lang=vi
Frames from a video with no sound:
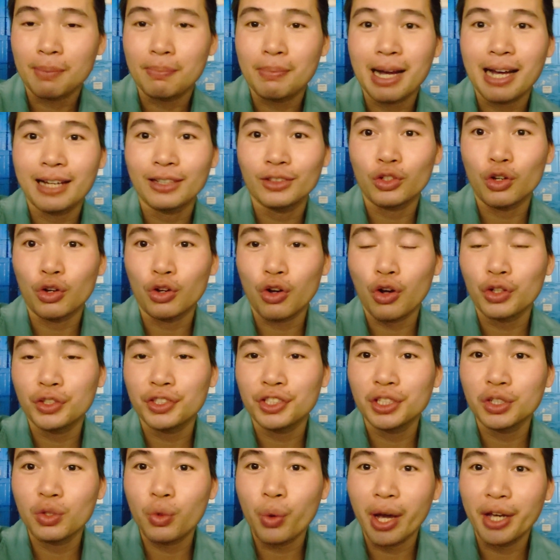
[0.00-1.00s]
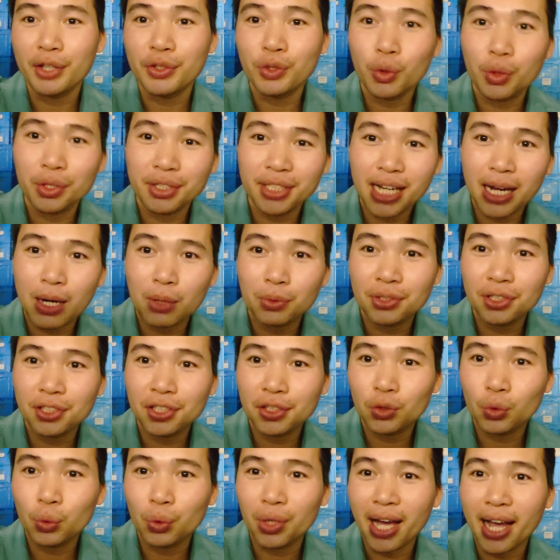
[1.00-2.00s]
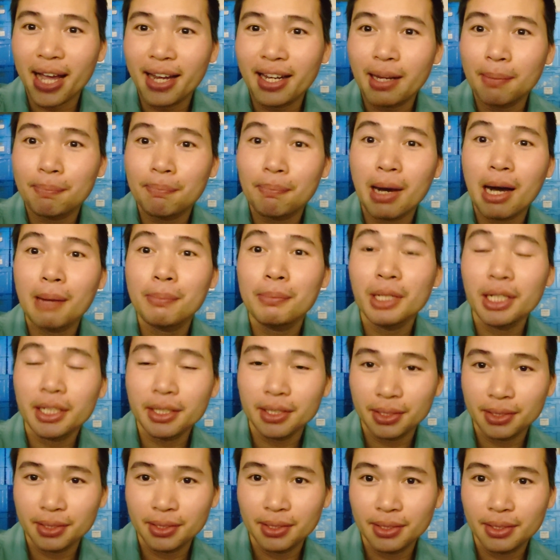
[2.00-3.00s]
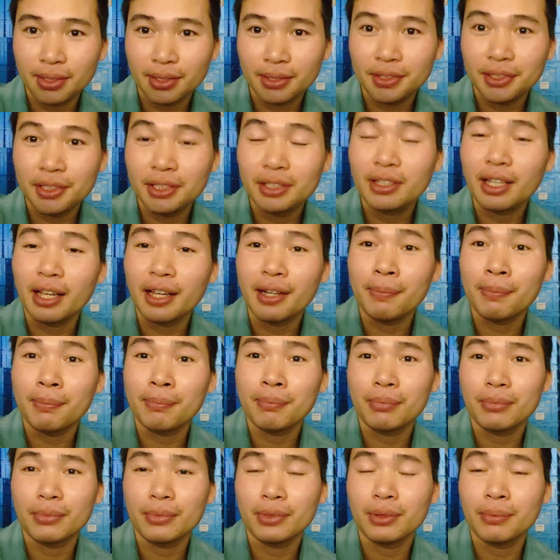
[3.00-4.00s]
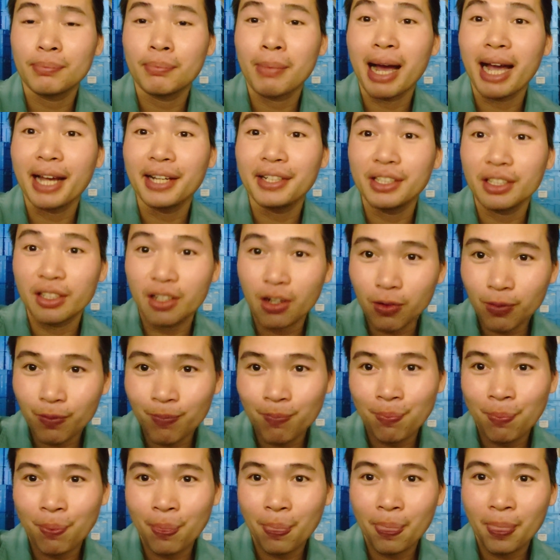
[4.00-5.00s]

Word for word: các bạn có con sức khỏe dồi dào như cái tuổi 25 30 như thế mãi nữa không